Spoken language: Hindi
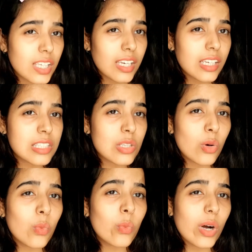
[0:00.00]
थिंग
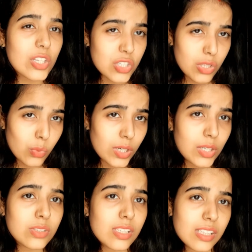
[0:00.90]
सो वॉच द
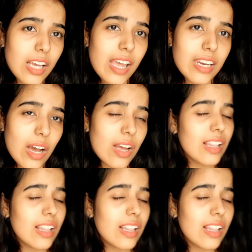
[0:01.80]
वीडियो टिल द एंड आई